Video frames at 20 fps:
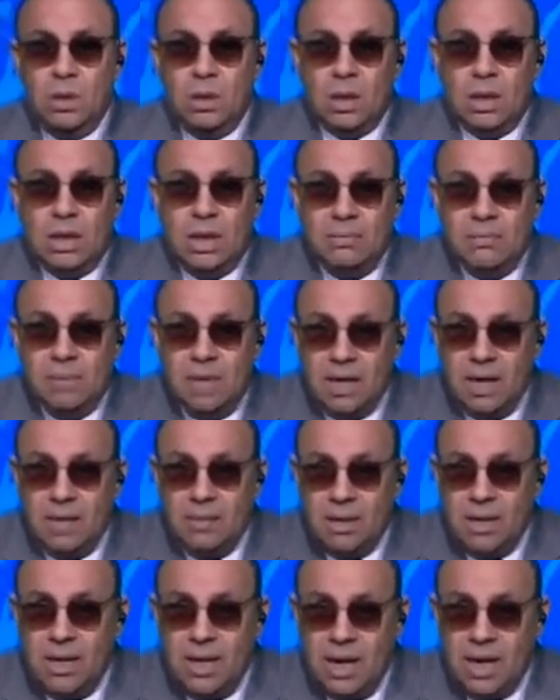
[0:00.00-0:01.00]
الكلام ده احنا
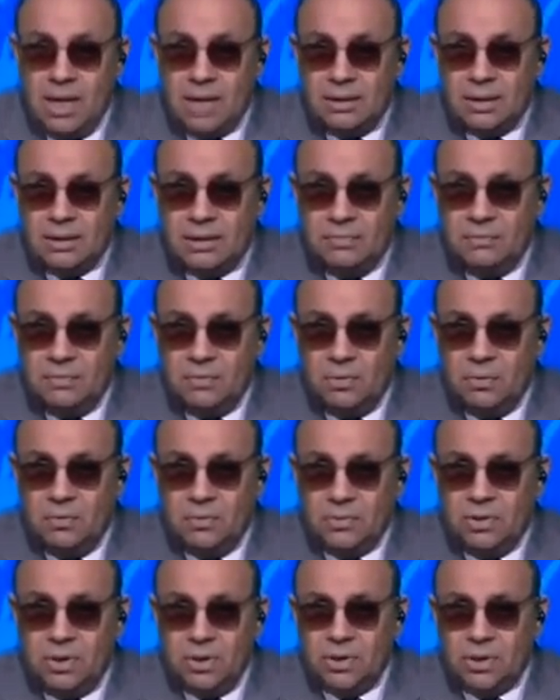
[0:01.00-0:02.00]
عملناه سنة
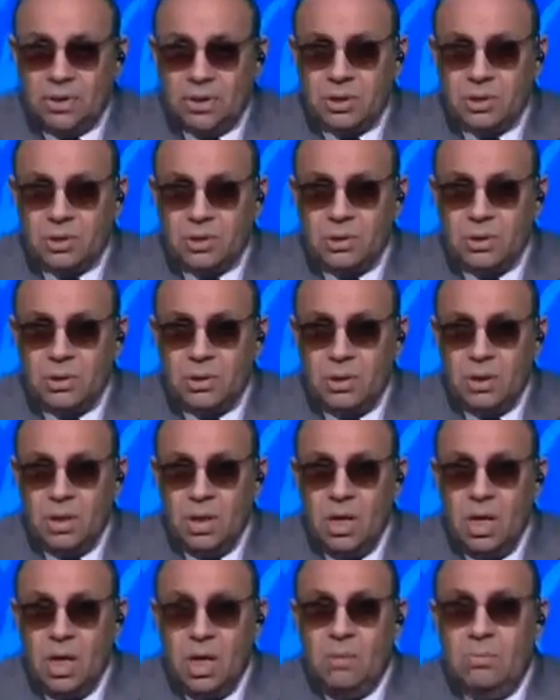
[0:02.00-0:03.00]
2015
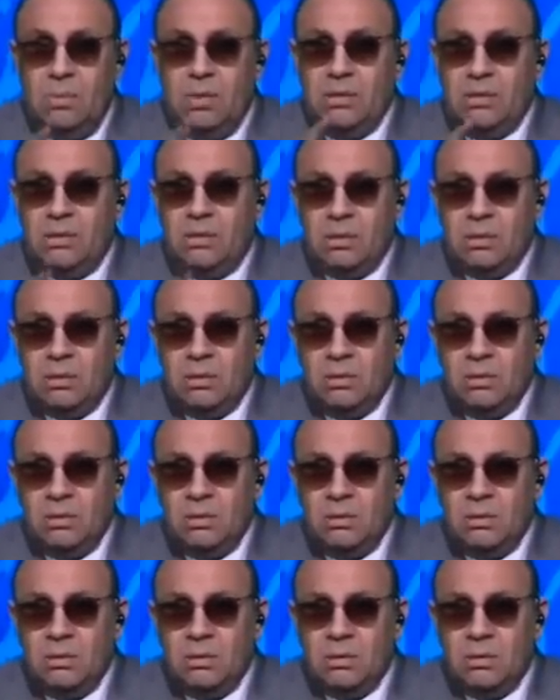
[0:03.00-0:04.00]
البنت
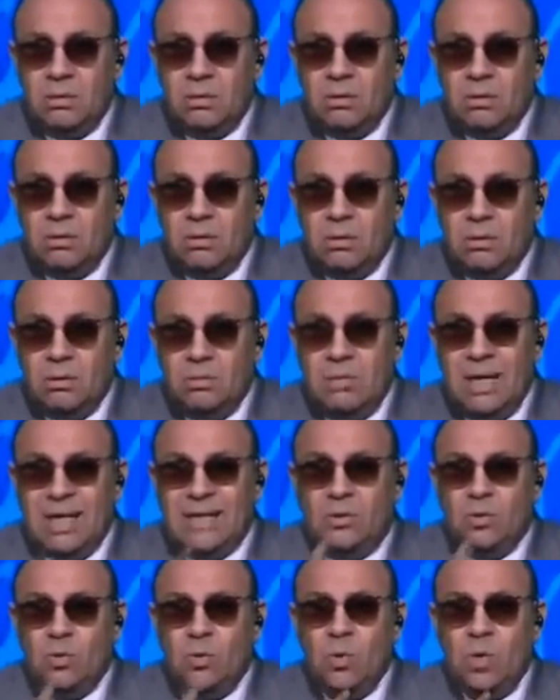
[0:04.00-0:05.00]

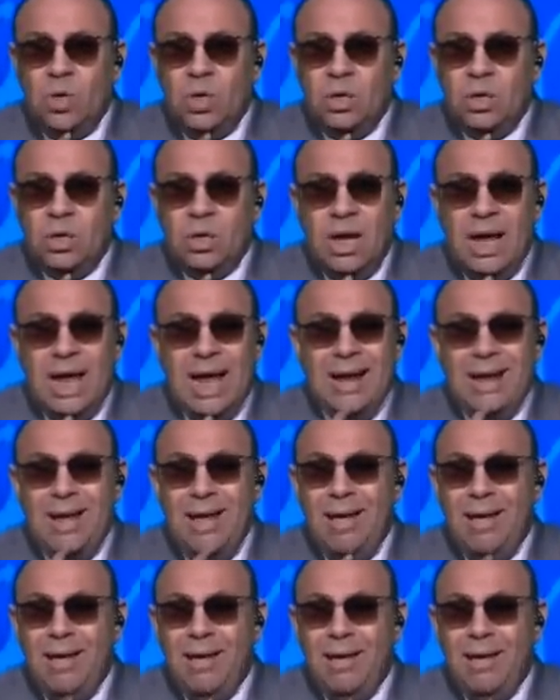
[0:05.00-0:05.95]
بقت تقول أنا